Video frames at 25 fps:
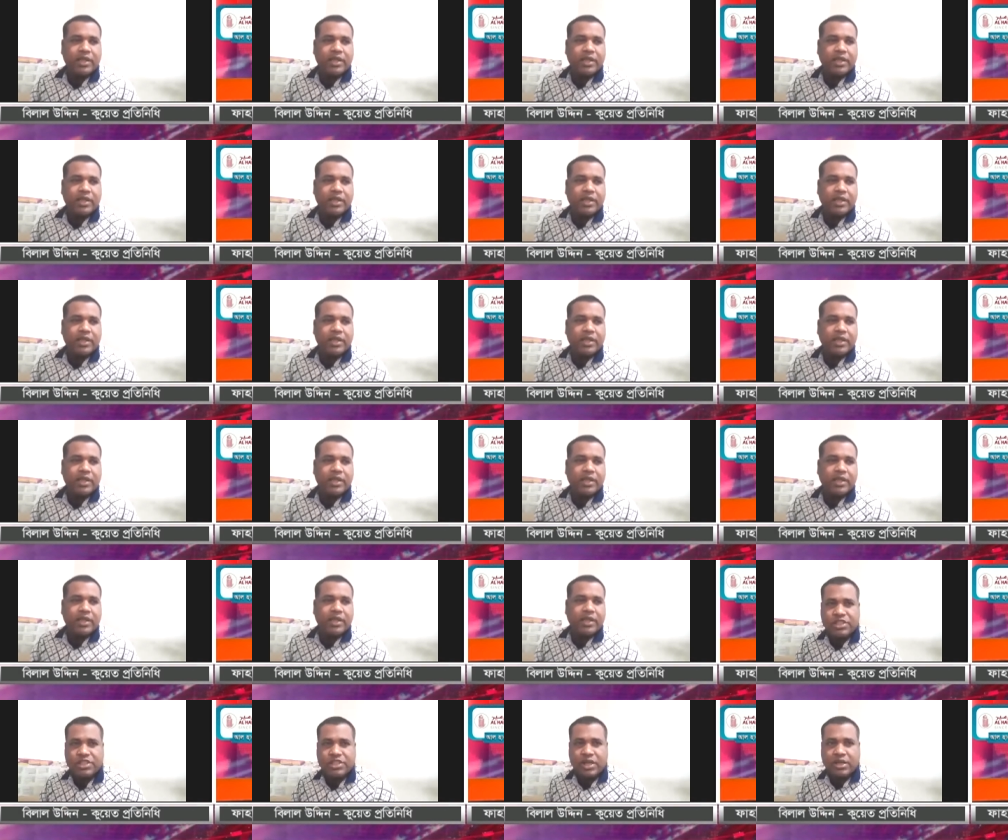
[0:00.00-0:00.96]
সন্ধ্যা
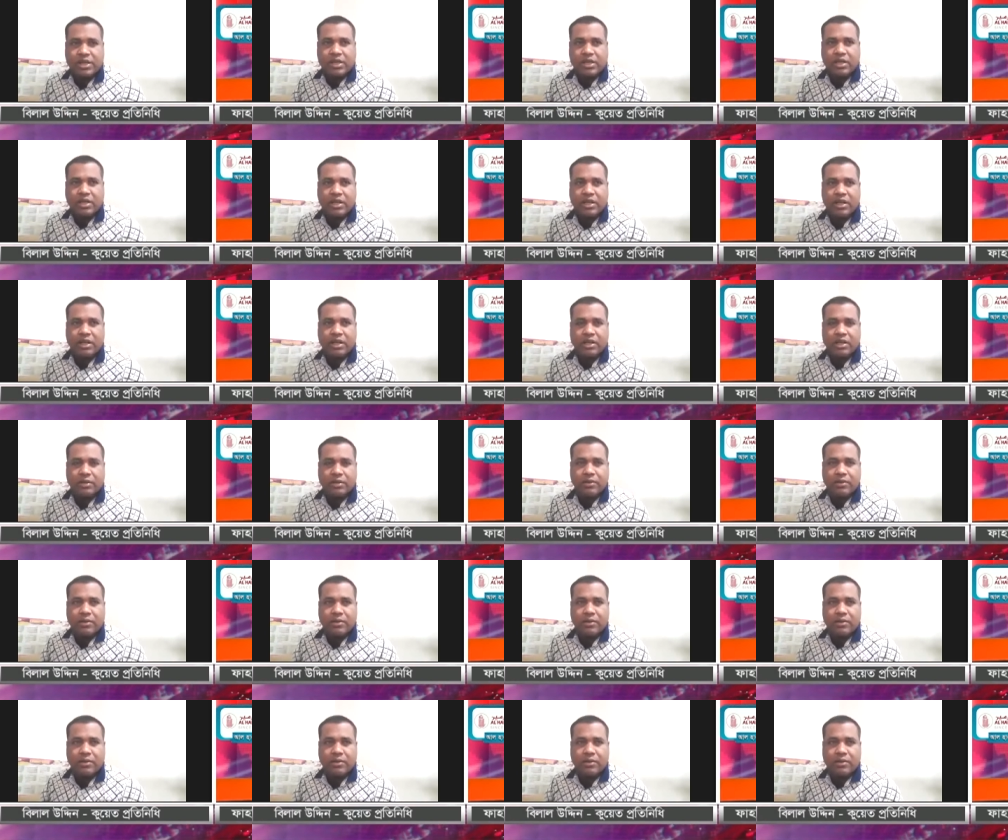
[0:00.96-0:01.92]
সাতটা
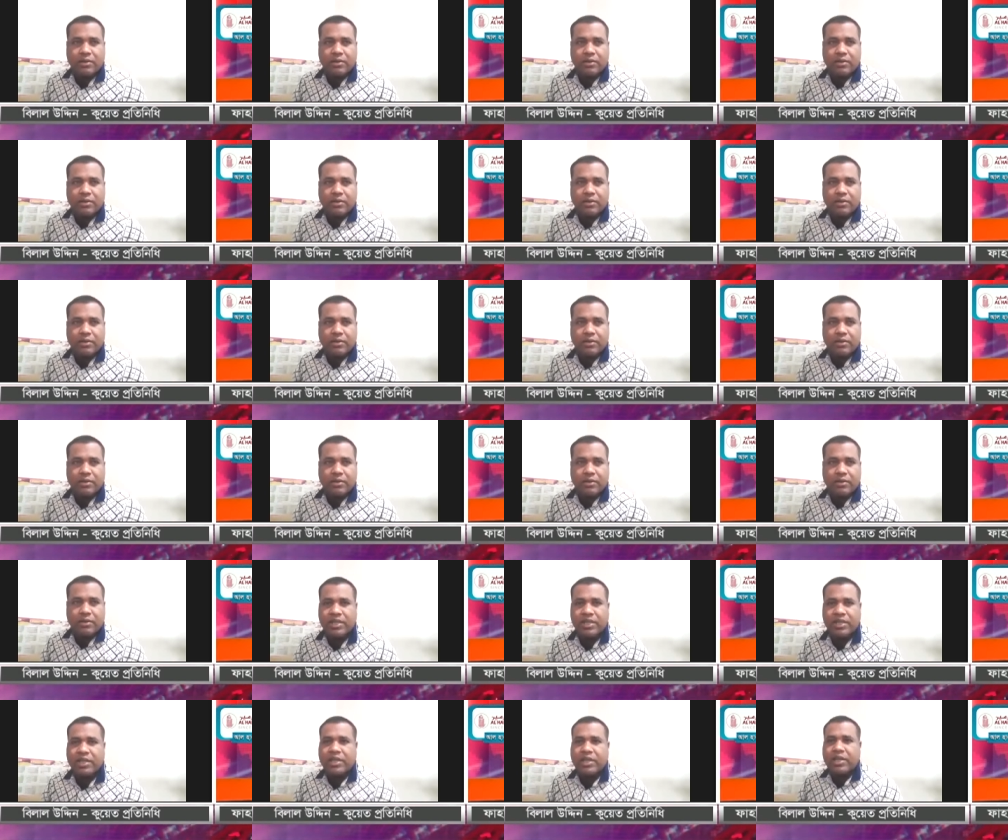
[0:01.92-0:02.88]
সকাল পাঁচটা
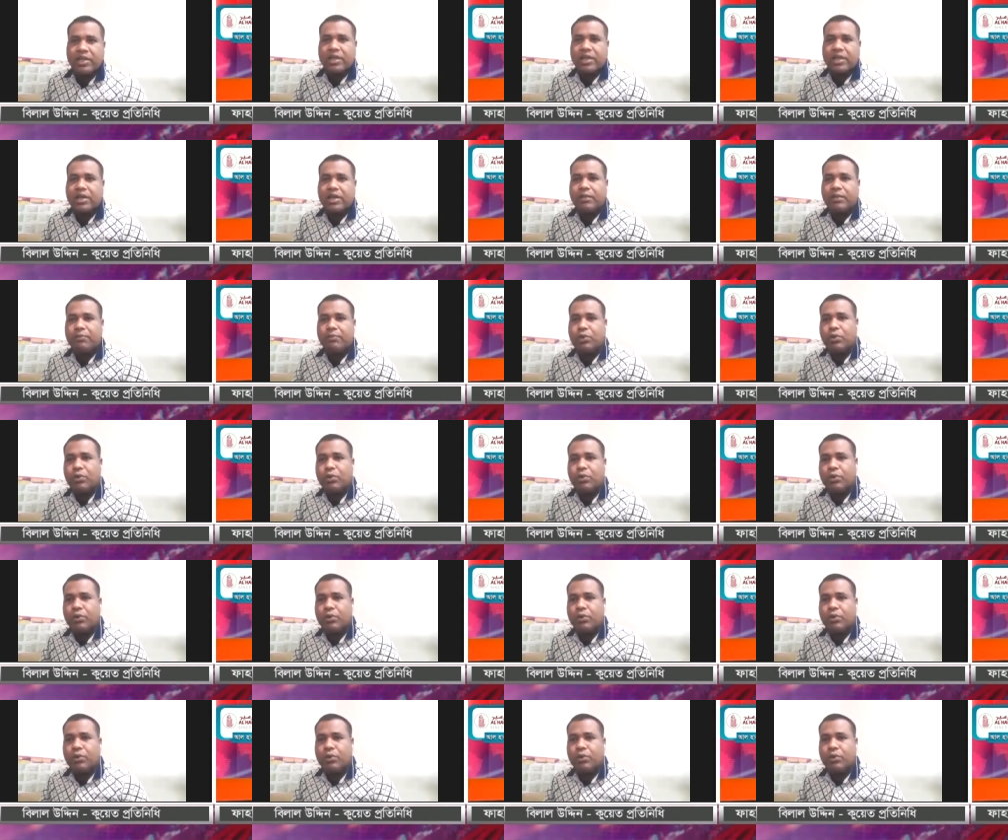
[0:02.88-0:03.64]
থেকে ভোর